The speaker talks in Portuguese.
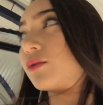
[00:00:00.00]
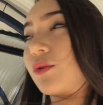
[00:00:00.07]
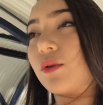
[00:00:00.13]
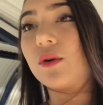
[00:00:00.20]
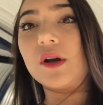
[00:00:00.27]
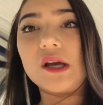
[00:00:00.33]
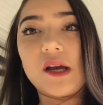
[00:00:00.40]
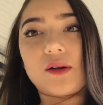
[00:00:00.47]
que
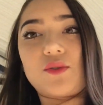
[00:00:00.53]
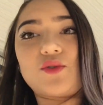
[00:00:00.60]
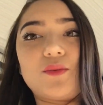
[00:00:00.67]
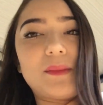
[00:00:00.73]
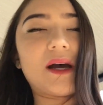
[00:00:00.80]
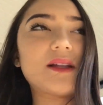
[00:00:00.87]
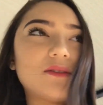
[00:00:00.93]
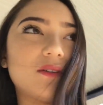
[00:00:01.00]
tô
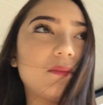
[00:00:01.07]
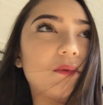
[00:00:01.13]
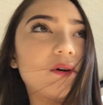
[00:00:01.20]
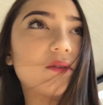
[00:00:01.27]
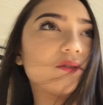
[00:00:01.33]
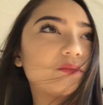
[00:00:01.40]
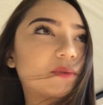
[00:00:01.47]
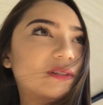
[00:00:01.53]
acostumada, eu
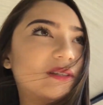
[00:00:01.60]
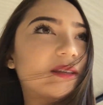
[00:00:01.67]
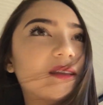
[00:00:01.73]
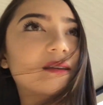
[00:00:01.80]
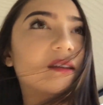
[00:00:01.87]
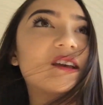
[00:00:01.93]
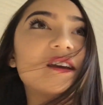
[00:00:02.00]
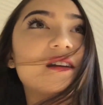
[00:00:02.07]
demoro tipo
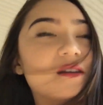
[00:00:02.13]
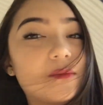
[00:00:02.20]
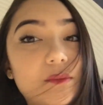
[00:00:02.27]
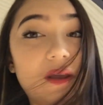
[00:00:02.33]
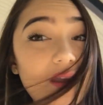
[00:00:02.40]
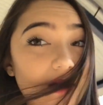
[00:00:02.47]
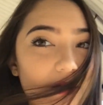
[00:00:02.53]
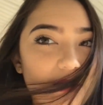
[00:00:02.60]
assim,
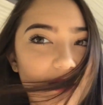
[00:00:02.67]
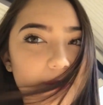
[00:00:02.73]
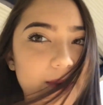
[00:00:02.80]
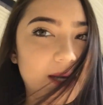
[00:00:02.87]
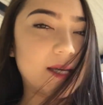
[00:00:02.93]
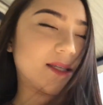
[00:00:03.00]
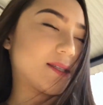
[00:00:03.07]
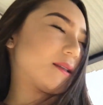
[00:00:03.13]
meia hora a
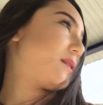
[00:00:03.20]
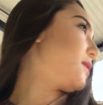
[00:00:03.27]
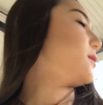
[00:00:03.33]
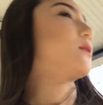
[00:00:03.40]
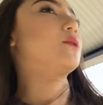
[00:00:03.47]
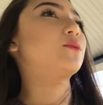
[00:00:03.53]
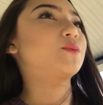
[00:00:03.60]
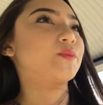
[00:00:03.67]
mais.
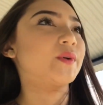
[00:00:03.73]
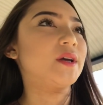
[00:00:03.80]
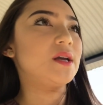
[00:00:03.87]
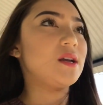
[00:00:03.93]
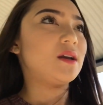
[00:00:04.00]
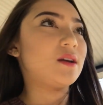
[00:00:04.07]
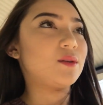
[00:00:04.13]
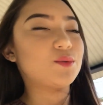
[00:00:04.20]
Então
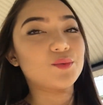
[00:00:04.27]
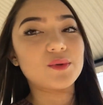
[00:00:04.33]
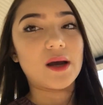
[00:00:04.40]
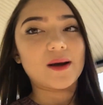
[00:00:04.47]
não